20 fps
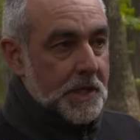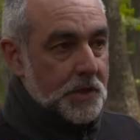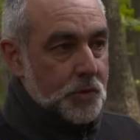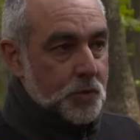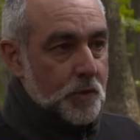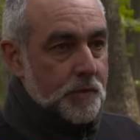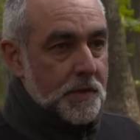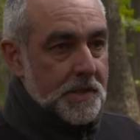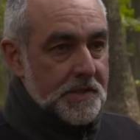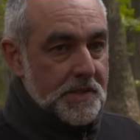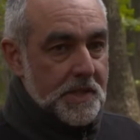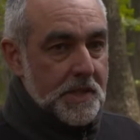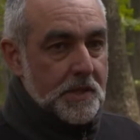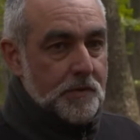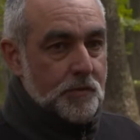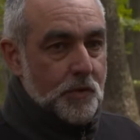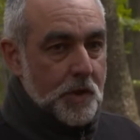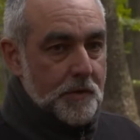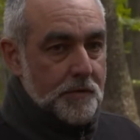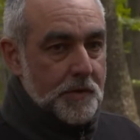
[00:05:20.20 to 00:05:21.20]

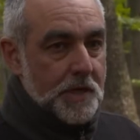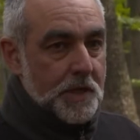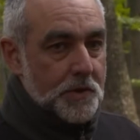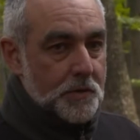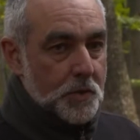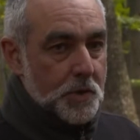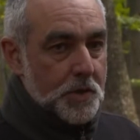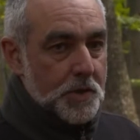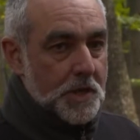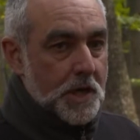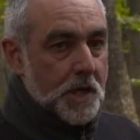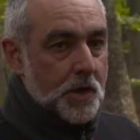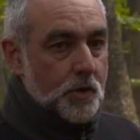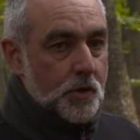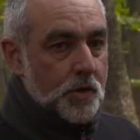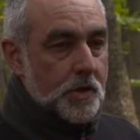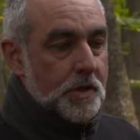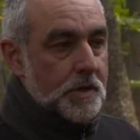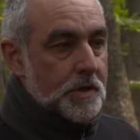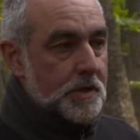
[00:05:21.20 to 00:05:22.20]
Naturwaldzelle wollen wir natürlich
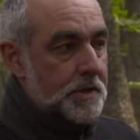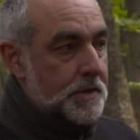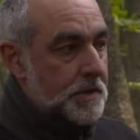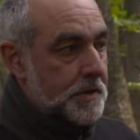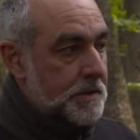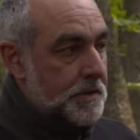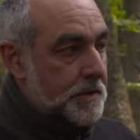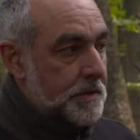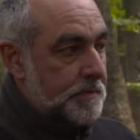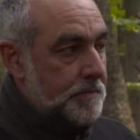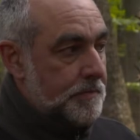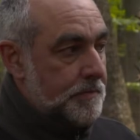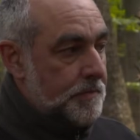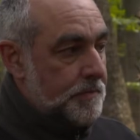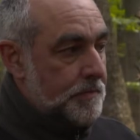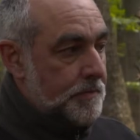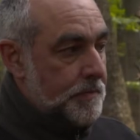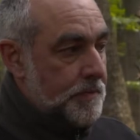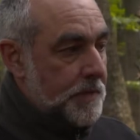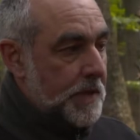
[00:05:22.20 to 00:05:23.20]
auch äh,
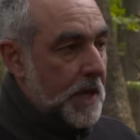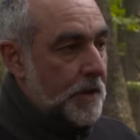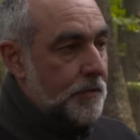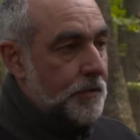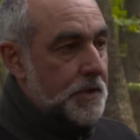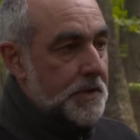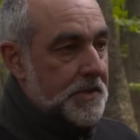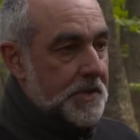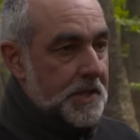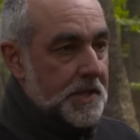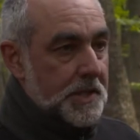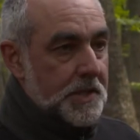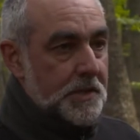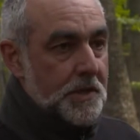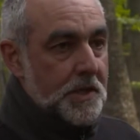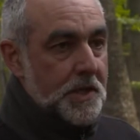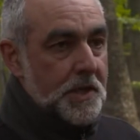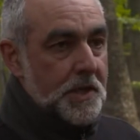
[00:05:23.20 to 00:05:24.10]
nachvollziehen,